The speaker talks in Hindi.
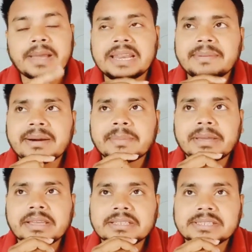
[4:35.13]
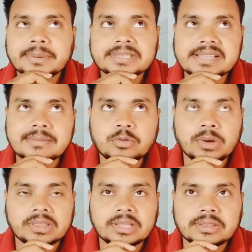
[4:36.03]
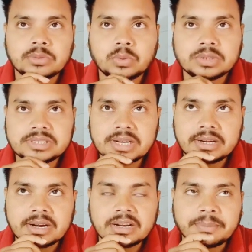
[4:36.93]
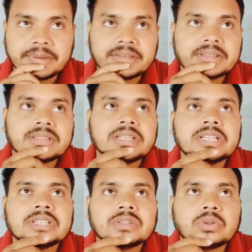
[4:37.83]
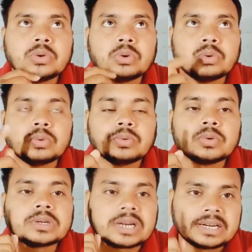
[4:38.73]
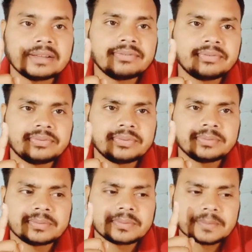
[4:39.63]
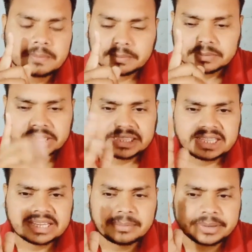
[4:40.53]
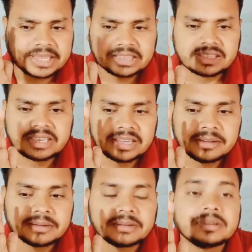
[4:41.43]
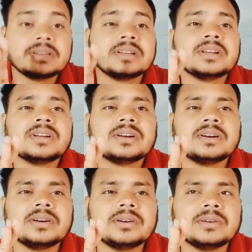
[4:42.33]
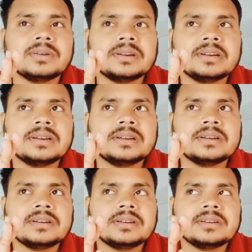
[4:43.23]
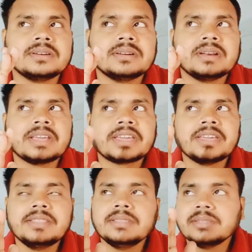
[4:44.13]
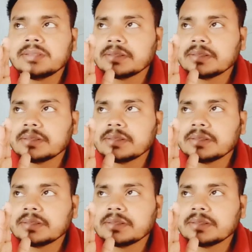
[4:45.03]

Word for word: पहले बार में जब एग्ज़ाम हुआ था 2018 में तो कट ऑफ कितना कि हमें याद नहीं है आ, uh, लेकिन